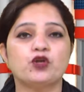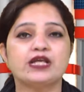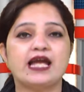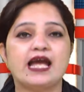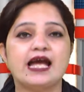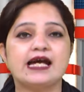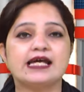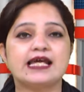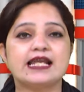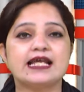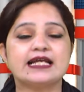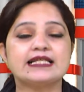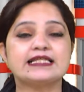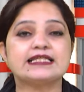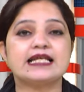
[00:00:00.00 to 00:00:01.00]
होनी है
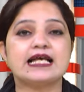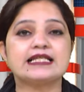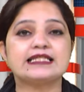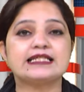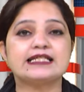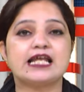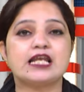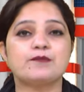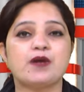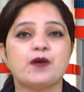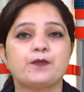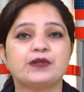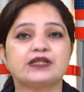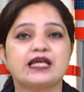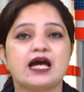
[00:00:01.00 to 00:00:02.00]
हरियाणा के सियासी रण में
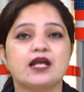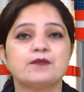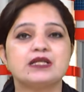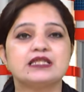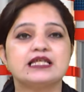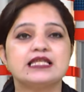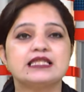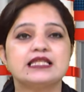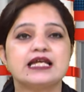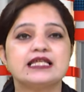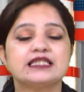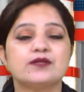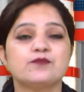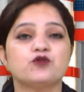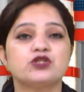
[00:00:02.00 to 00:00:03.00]
प्रधानमंत्री
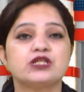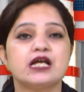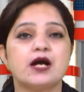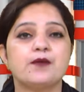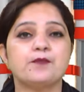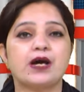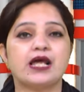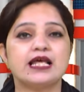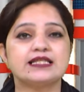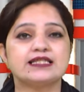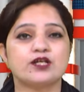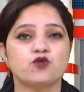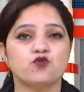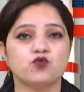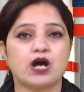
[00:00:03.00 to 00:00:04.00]
नरेंद्र मोदी अंबाला
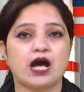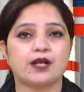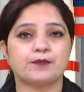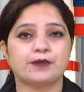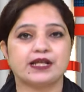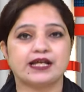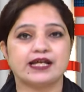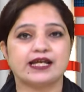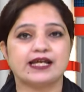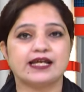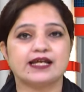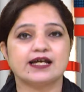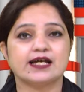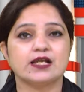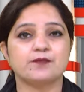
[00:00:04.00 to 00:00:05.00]
से हुंकार भरेंगे
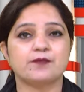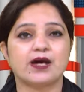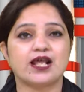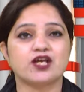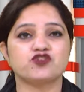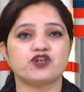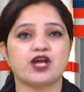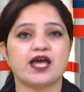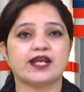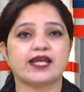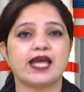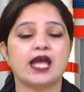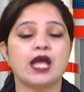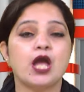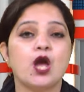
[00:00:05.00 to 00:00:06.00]
कल अंबाला शहर
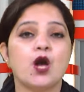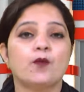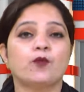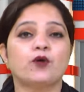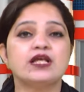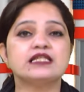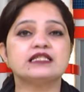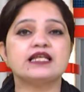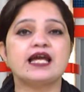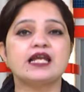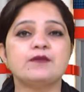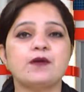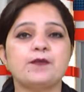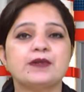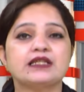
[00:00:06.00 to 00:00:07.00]
के पुलिस
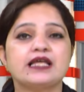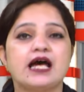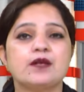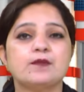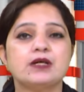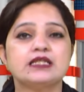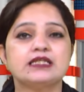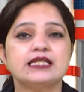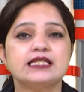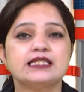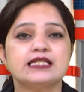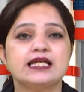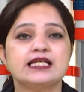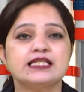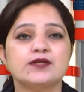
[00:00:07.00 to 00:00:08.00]
लाइन में प्रधानमंत्री
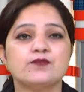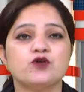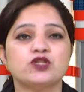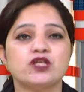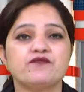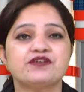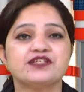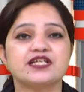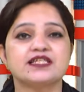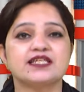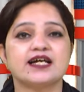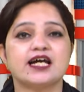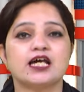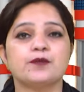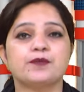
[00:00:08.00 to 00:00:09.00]
नरेंद्र मोदी विजय
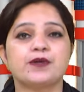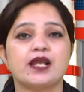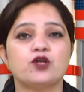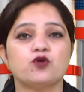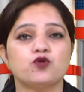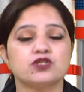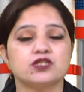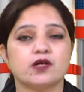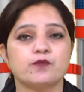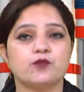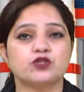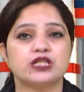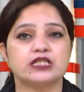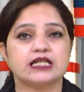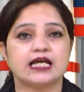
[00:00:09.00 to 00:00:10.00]
संकल्प रैली को
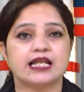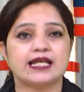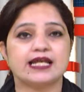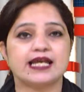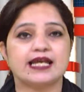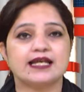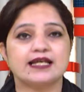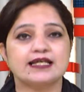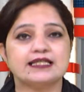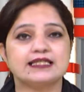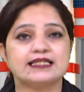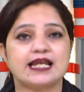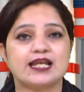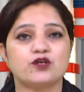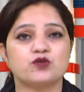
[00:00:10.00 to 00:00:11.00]
संबोधित करेंगे
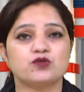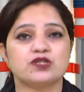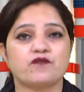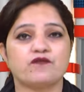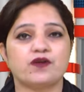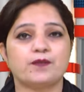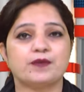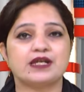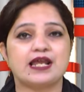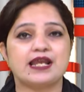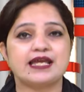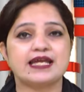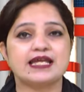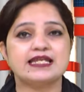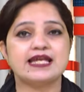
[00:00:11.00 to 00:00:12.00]
इस रैली को सफल
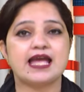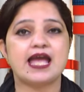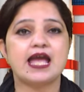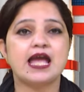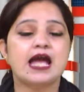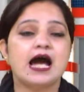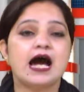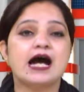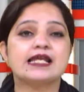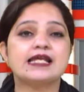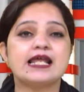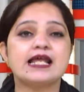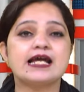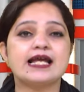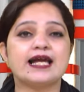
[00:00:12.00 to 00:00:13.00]
बनाने के लिए
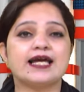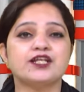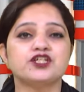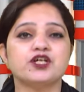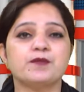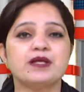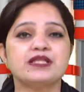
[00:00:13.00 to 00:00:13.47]
हरियाणा के कृषि